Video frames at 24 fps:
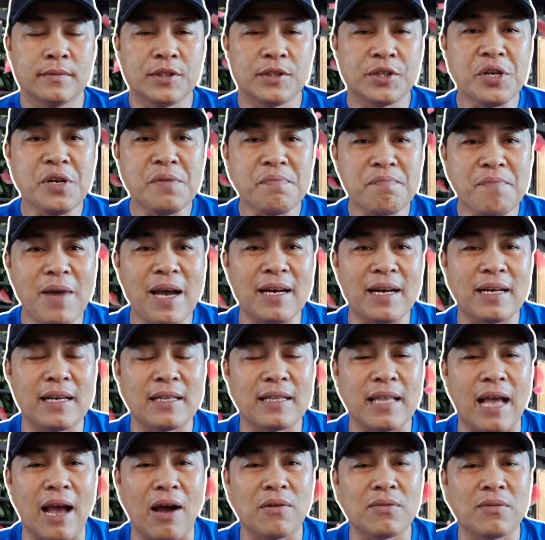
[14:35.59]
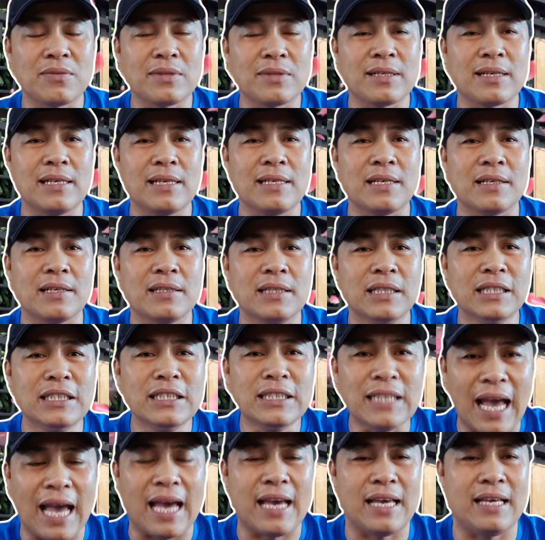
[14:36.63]
trước mắt là tạo cái sự
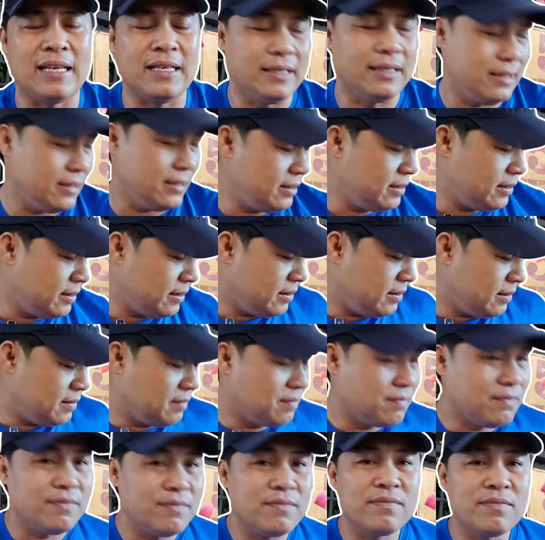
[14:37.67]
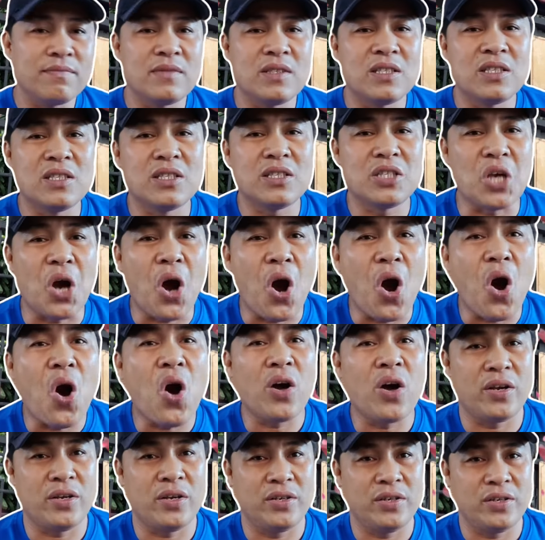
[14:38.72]
thương hại
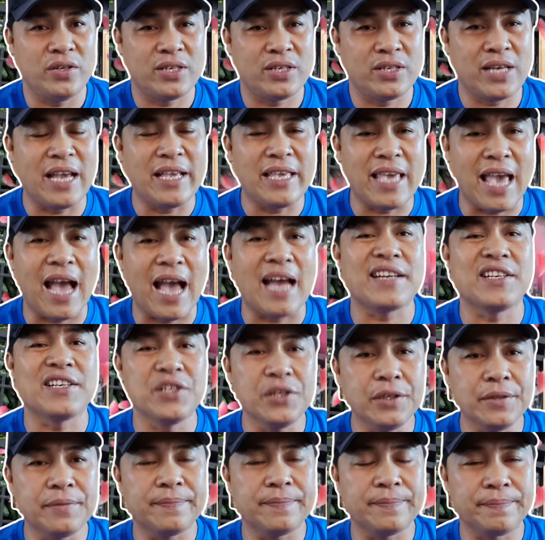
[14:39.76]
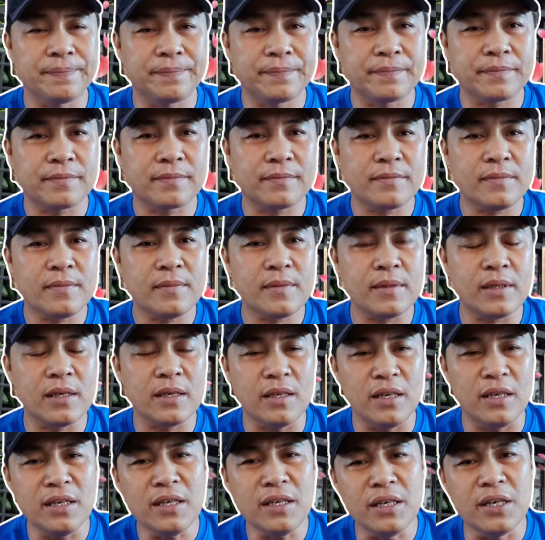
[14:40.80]
cho khán giả trước
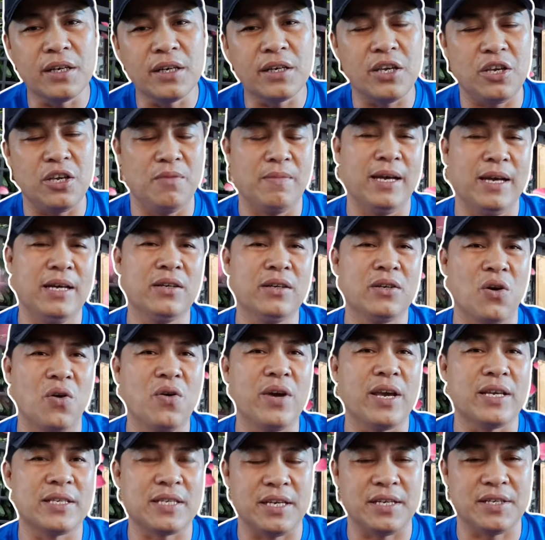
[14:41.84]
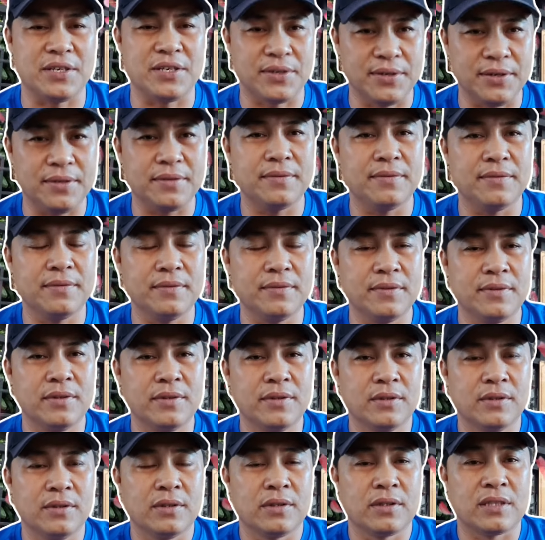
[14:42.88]
những người yêu mến cố nghệ sĩ trước
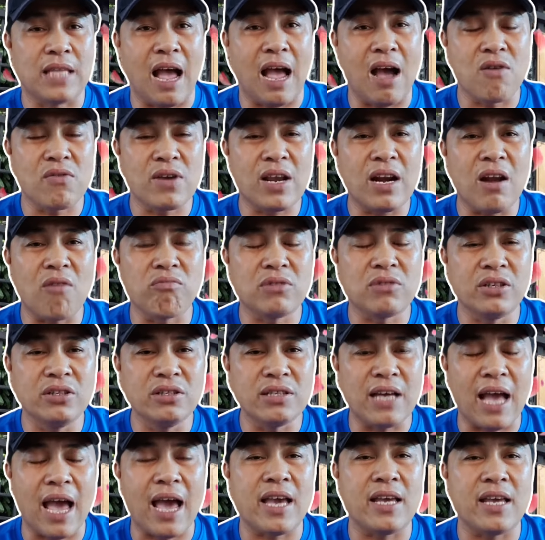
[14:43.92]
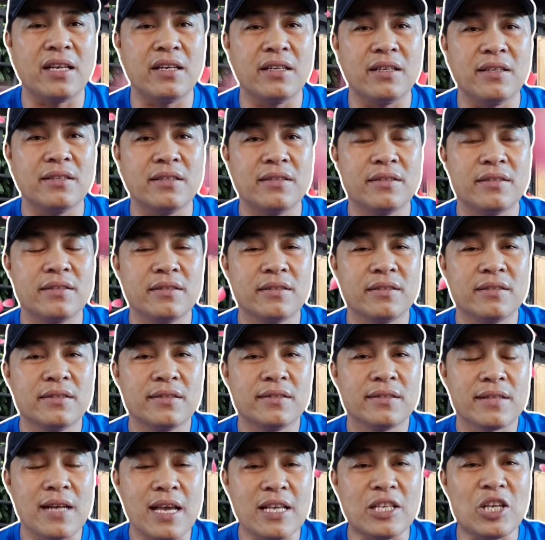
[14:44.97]
tạo cái lòng thương hại
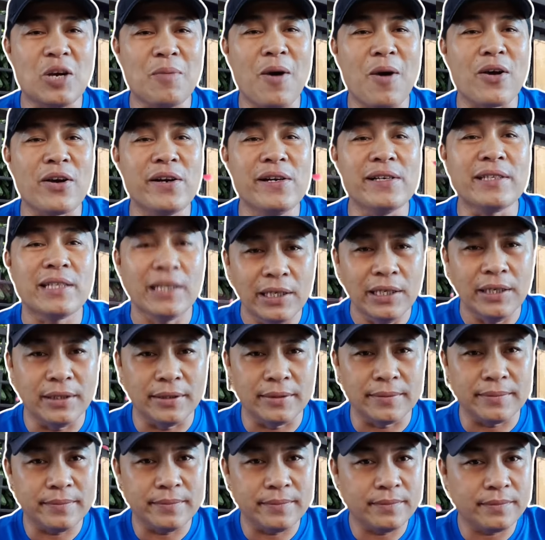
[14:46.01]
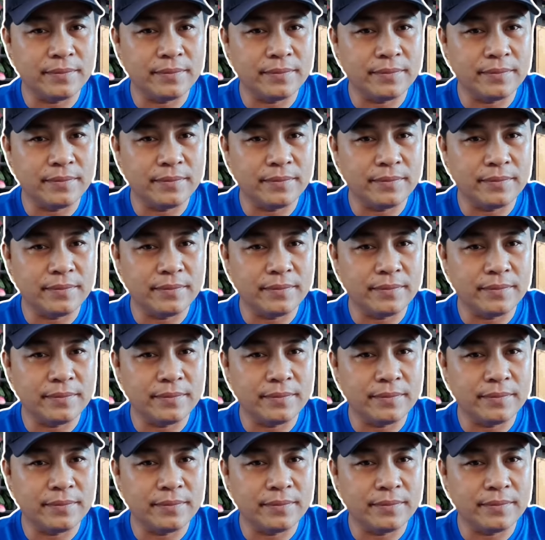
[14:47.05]
để cho mọi người thương